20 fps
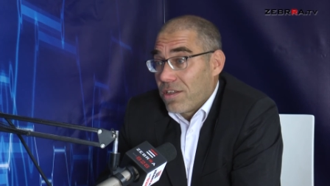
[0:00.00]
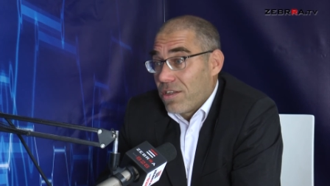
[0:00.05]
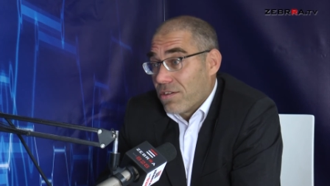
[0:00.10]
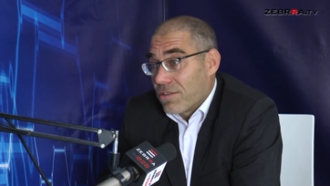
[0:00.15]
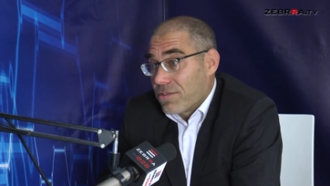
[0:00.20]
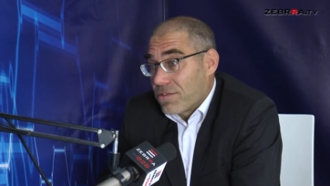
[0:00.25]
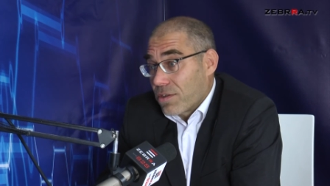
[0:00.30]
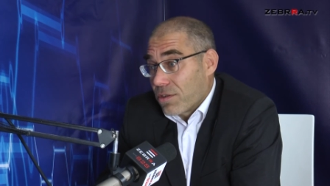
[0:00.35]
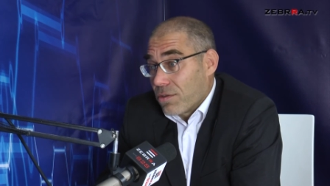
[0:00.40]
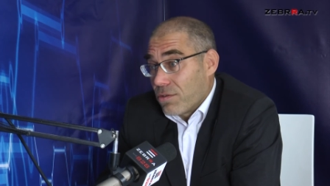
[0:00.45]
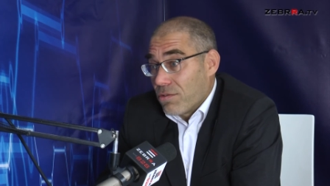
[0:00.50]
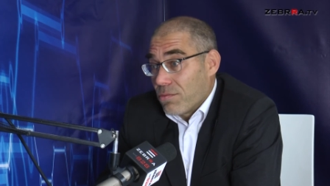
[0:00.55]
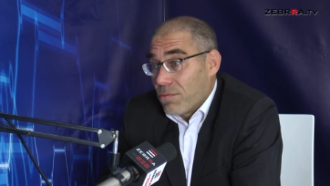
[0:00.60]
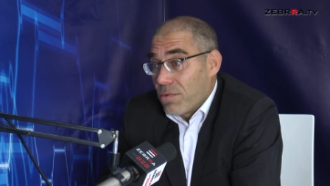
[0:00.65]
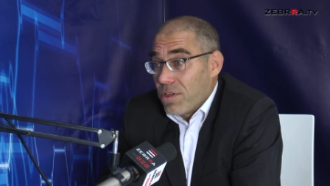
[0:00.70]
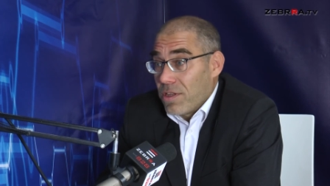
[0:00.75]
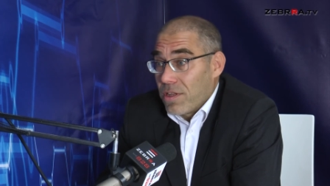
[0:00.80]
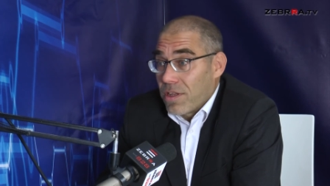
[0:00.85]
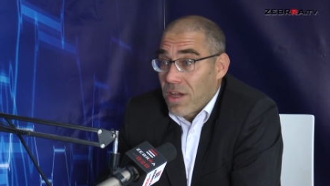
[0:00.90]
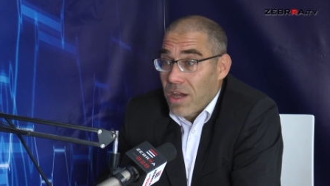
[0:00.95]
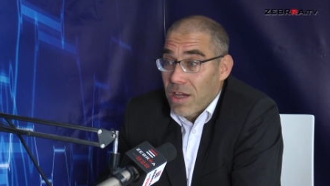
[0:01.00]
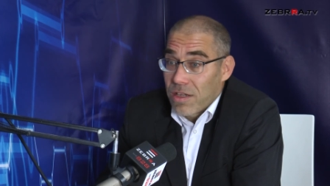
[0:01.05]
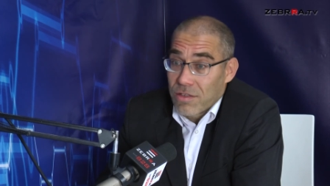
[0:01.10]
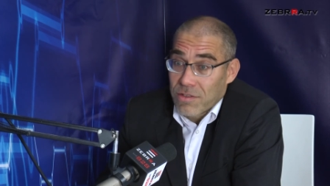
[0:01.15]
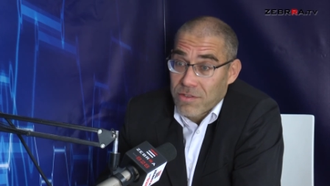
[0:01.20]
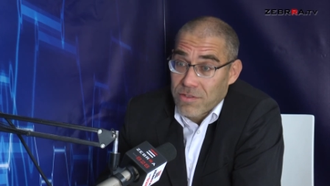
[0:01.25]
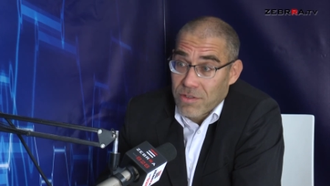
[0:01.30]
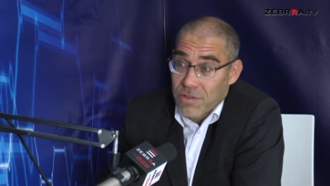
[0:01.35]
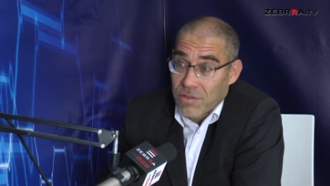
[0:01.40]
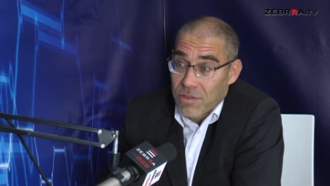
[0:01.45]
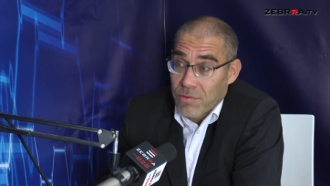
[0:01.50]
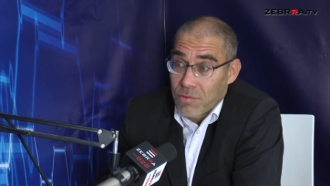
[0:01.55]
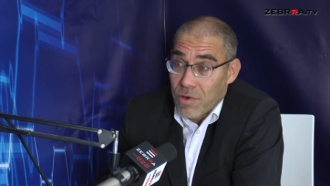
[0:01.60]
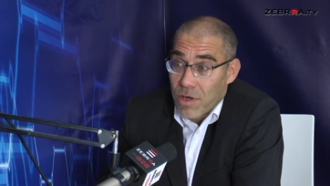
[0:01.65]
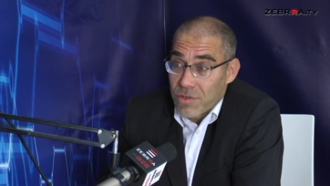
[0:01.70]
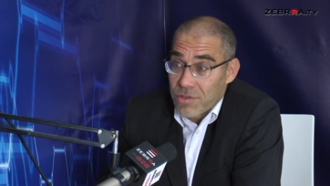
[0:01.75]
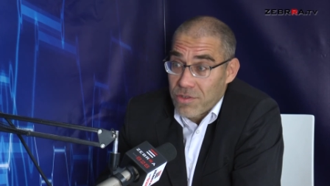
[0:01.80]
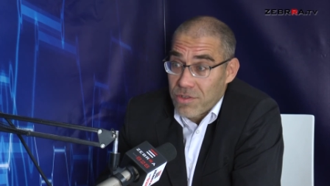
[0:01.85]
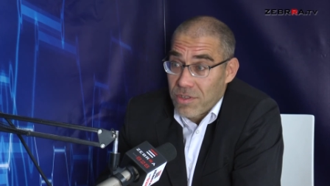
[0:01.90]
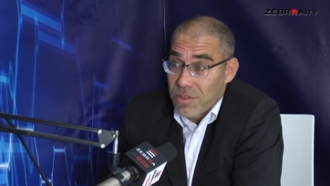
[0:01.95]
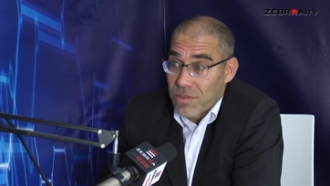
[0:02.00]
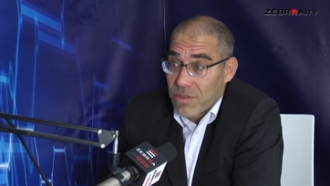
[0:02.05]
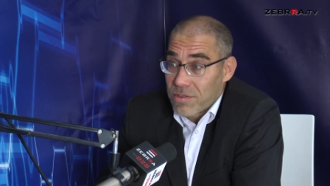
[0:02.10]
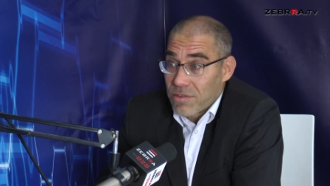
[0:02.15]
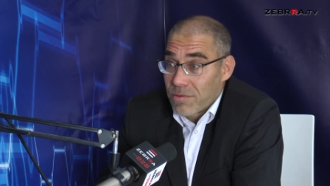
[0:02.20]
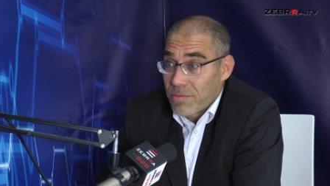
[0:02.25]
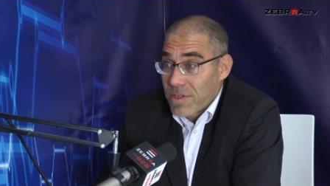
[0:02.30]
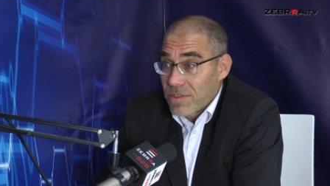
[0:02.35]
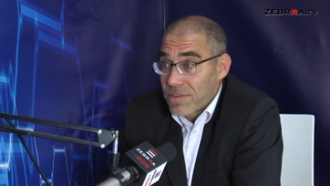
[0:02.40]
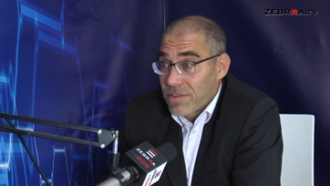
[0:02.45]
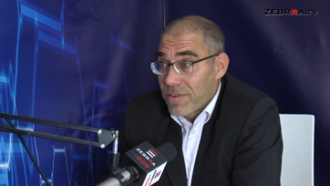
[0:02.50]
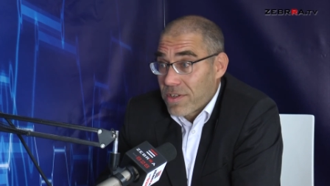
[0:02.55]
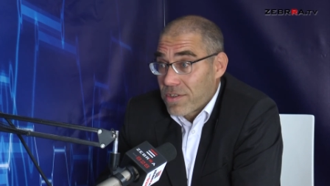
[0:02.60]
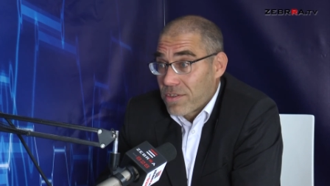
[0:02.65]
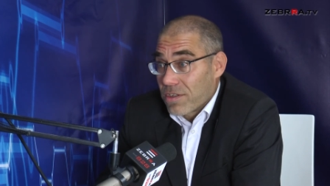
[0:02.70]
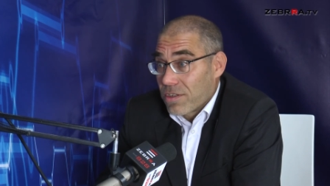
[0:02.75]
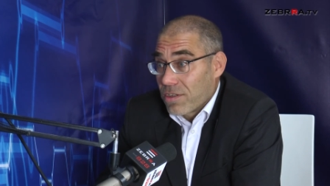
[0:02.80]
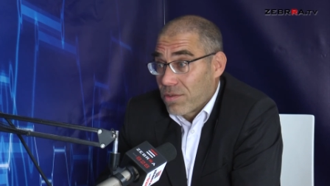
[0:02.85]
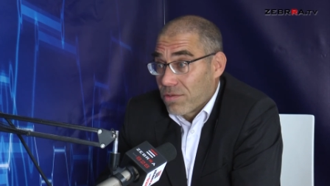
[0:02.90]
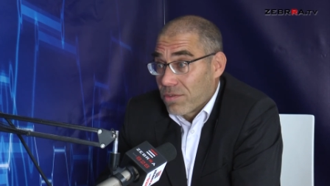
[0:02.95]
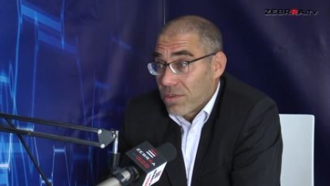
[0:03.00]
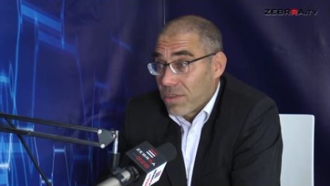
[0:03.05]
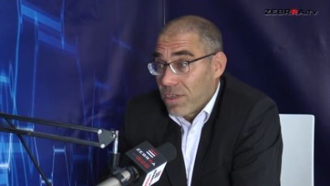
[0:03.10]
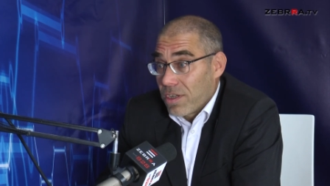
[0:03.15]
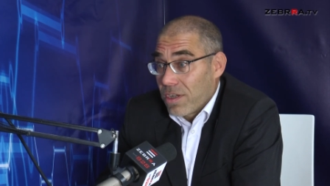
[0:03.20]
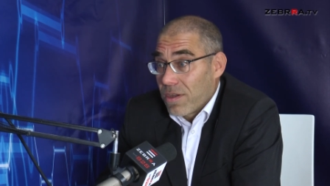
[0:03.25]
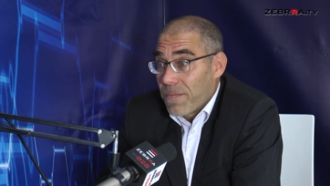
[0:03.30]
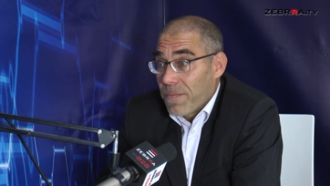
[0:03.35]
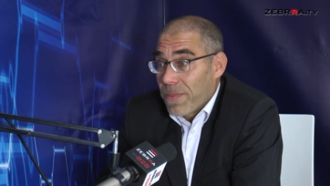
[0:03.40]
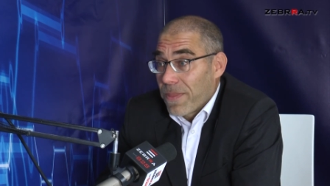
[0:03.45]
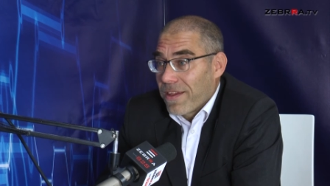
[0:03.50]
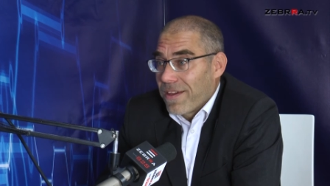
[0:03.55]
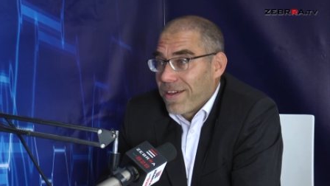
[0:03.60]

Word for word: i od strony Lublina i od strony Łodzi. To są bardzo ważne kierunki,